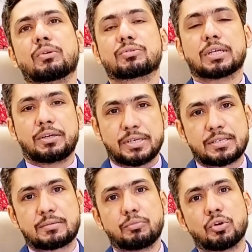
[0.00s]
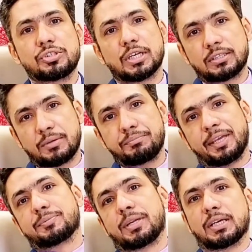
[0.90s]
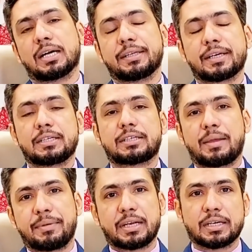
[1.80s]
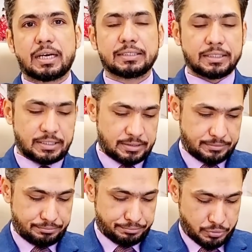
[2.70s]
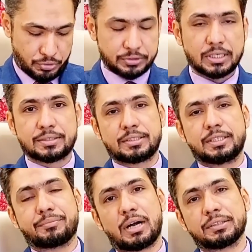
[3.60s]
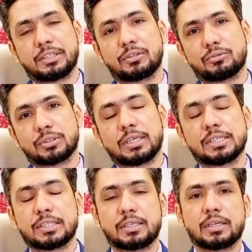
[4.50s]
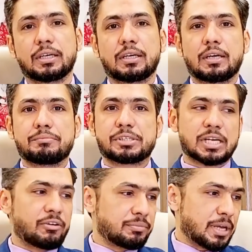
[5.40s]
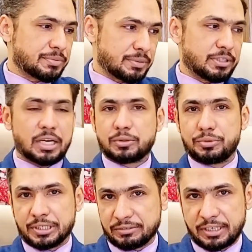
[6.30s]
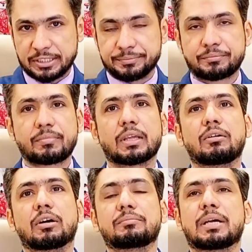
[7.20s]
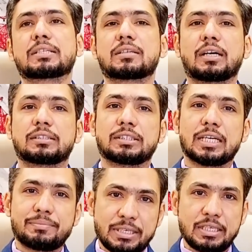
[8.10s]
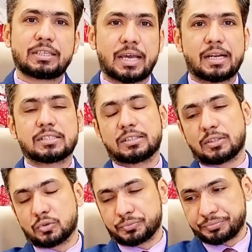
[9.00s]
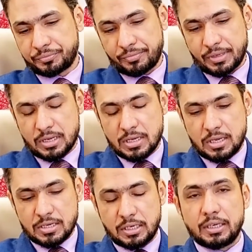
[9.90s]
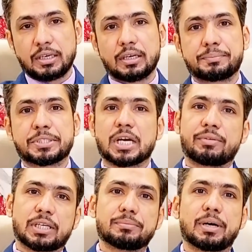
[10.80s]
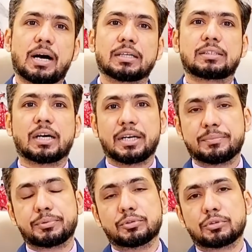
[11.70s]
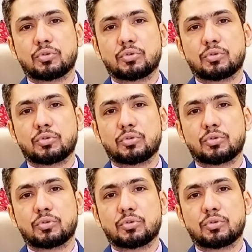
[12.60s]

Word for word: उसका एड्रेस बहुत जल्द हम पेज पर लगा देंगे टाइमिंग लगा देंगे बहुत अच्छे से डिमांड थी लोगों की कि जी पेशावर में आप सेमिनार क्यों नहीं करवा रहे और मैं साथ ये भी कहना चाहता हूँ कि पेशावर की बात हरीपुर